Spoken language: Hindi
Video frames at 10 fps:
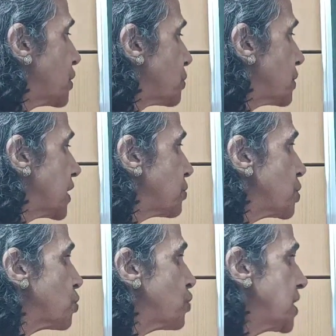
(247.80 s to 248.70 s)
को निचोड़ना है तो
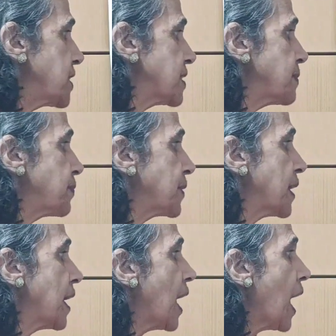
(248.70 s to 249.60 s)
स्क्वीज
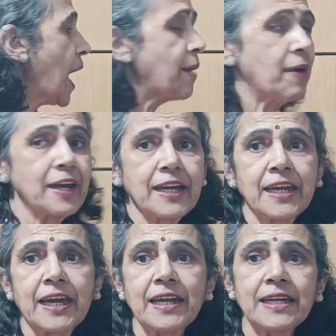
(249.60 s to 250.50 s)
अब
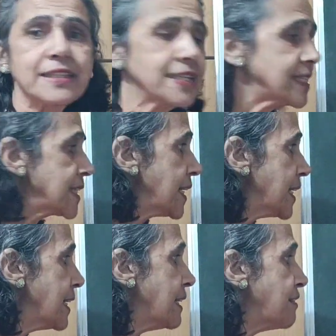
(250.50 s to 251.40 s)
आगे है जैसे
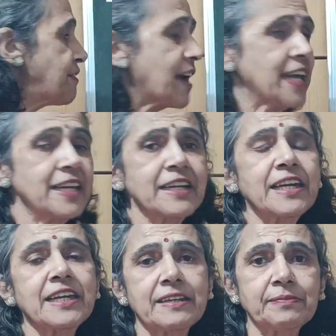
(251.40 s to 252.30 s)
ट्राई
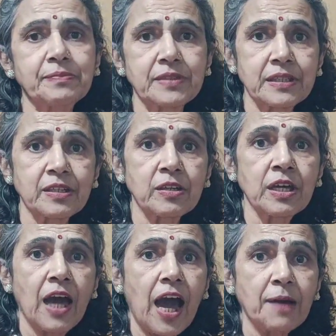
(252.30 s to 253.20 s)
अगेन
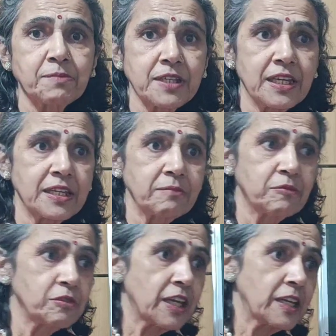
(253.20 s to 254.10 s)
आपसे
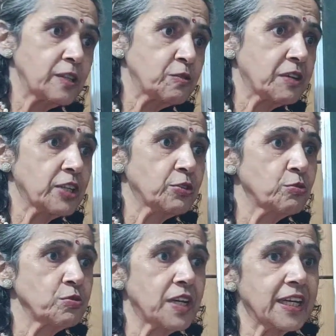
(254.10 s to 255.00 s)
नींबू नहीं निचोड़ रहा है तो
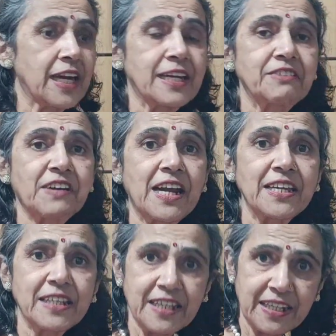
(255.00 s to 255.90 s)
दूसरा कह रहा है
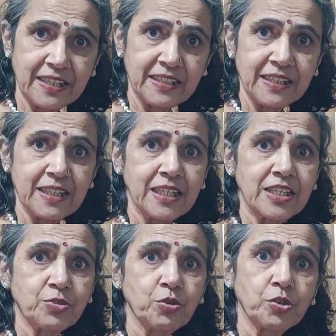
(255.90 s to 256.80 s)
ट्राई अगेन
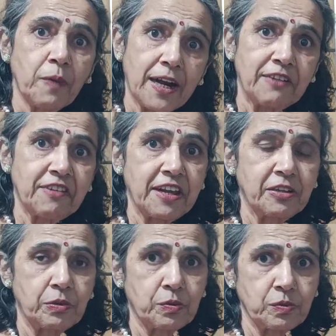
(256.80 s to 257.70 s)
इसको दोबारा ट्राई
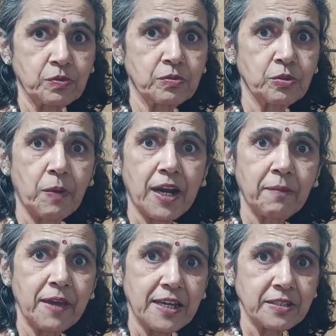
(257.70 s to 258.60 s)
करो दोबारा
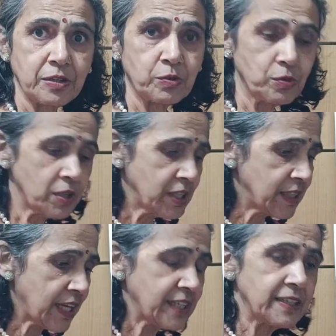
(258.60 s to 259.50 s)
अभ्यास करो
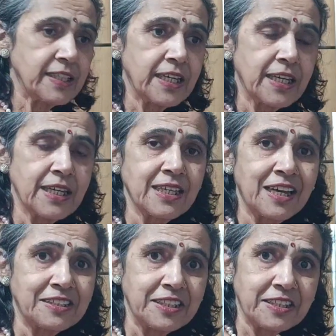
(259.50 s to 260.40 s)
ताकि ये
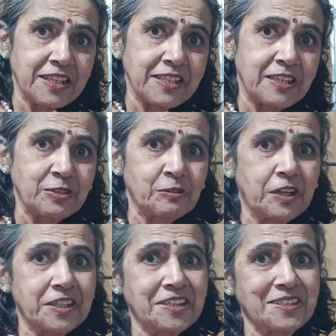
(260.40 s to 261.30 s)
अच्छी तरह से
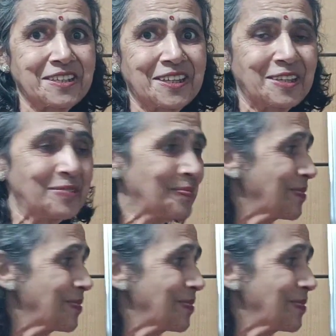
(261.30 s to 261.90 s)
निचोड़ा जा सके